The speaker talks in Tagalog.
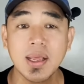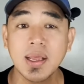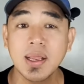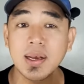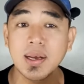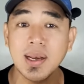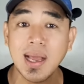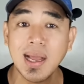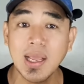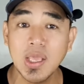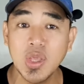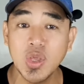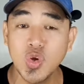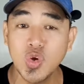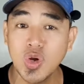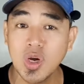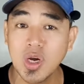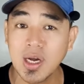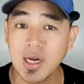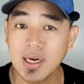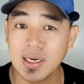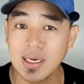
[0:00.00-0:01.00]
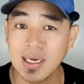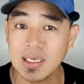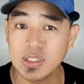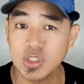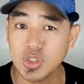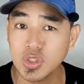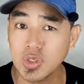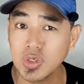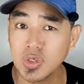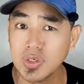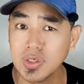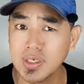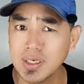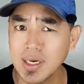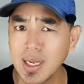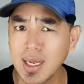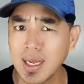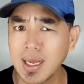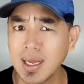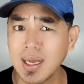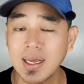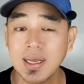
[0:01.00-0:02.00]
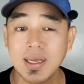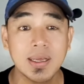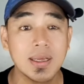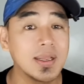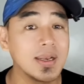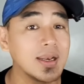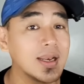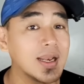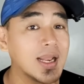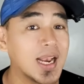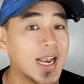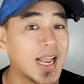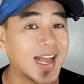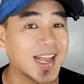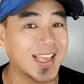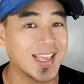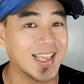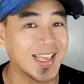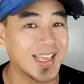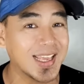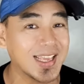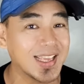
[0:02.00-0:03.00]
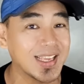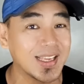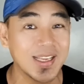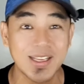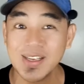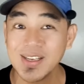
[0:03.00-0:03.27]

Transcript: ng iyong karelasyon na lalaki.